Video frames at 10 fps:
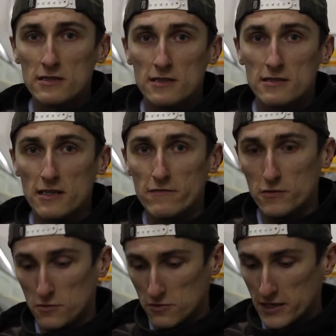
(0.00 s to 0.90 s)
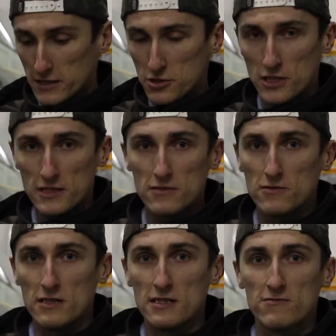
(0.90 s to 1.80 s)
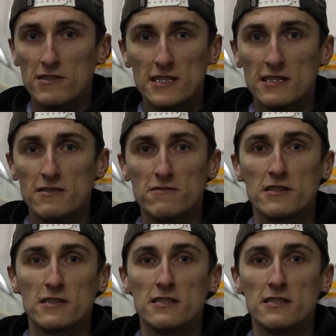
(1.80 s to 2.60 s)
dass das einfach nur so reingesteckt ist und da das Wasser einfach